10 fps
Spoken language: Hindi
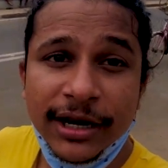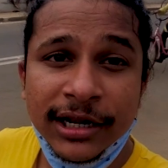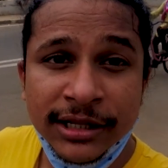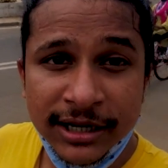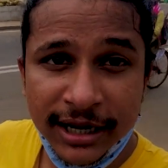
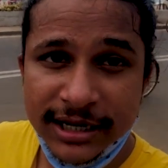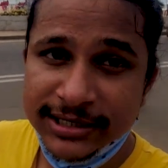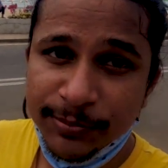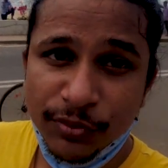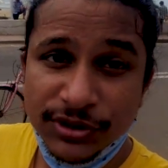नंदनकन
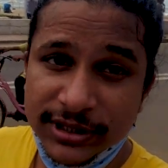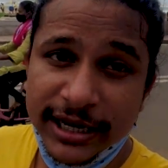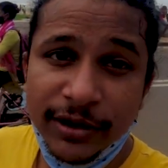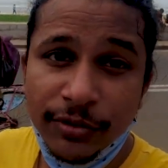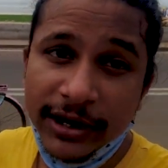सब
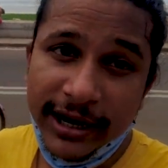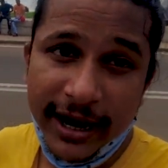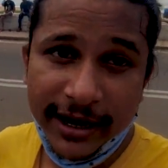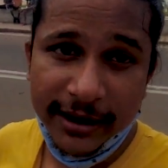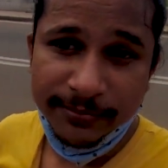कुछ इंक्लूडेड
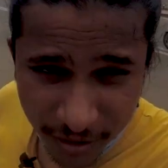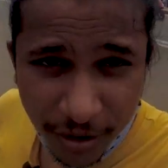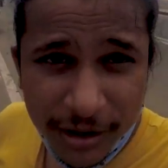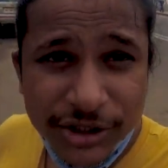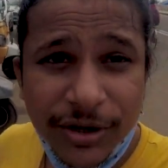रहेगा
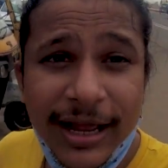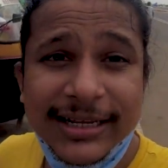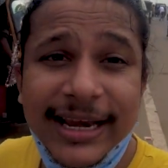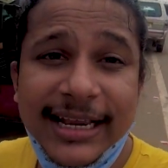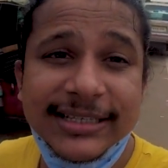और जो
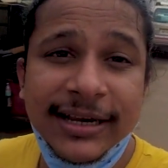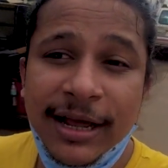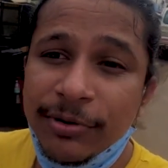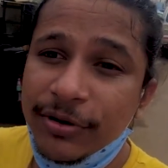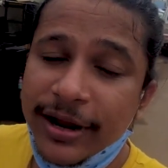है नेक्स्ट
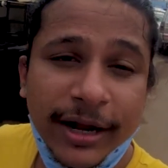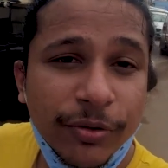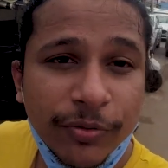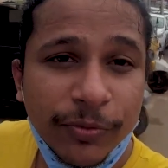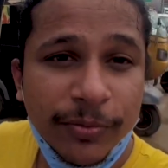दिन हम लोग एक
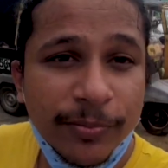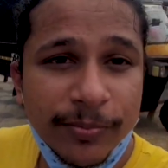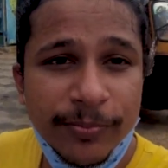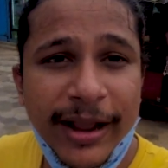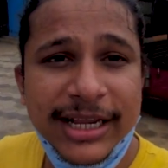टूर बुक
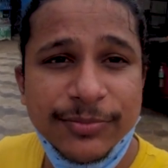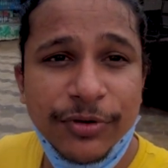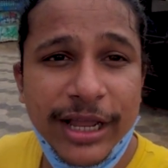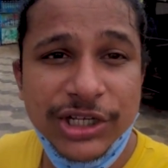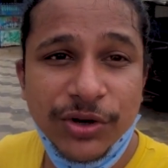पैकेज बुक किया